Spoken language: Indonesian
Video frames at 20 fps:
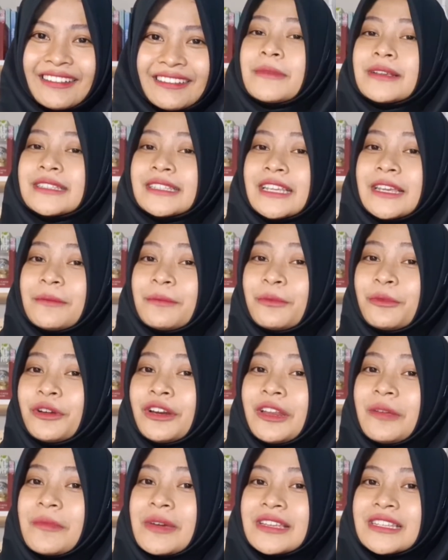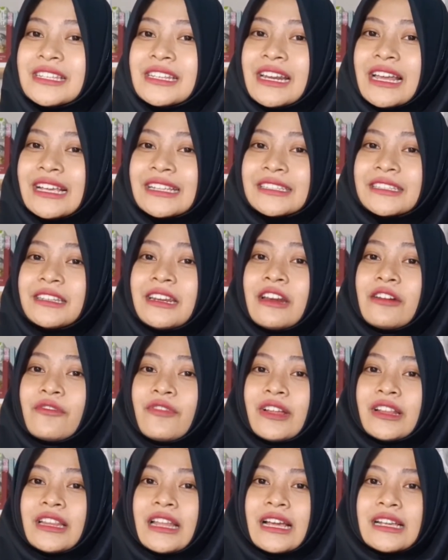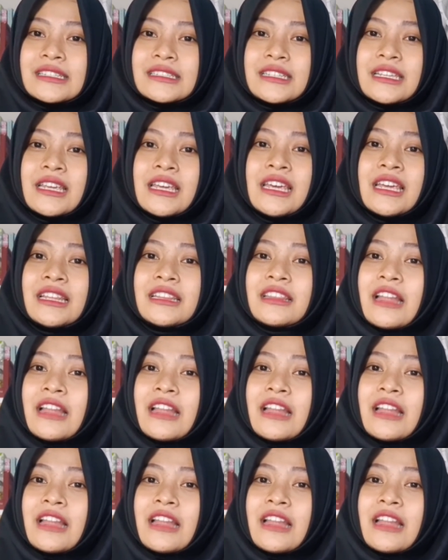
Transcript: Meskipun imajinasi dan fantasi,